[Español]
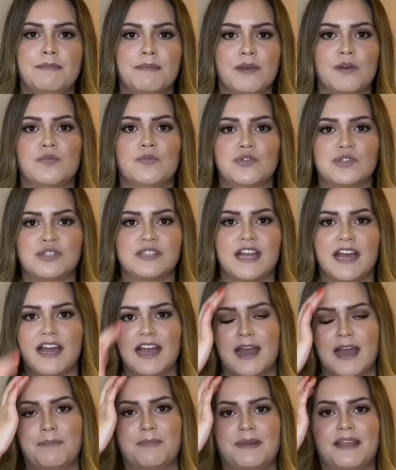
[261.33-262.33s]
gusta
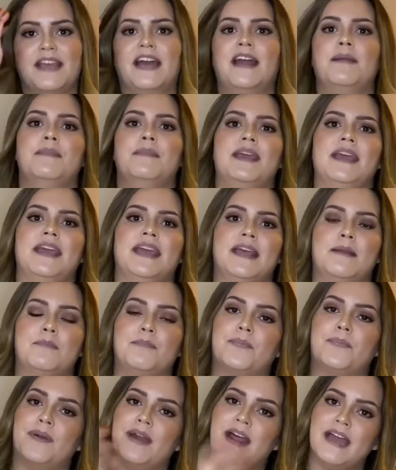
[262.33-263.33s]
aplicarme el
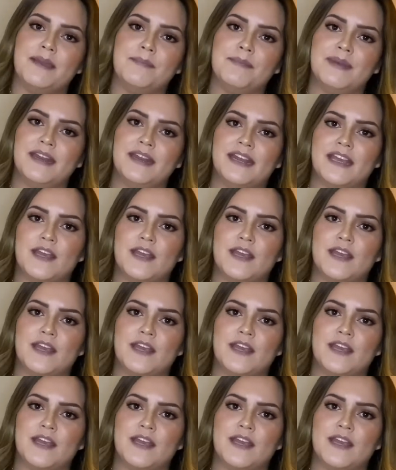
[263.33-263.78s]
primer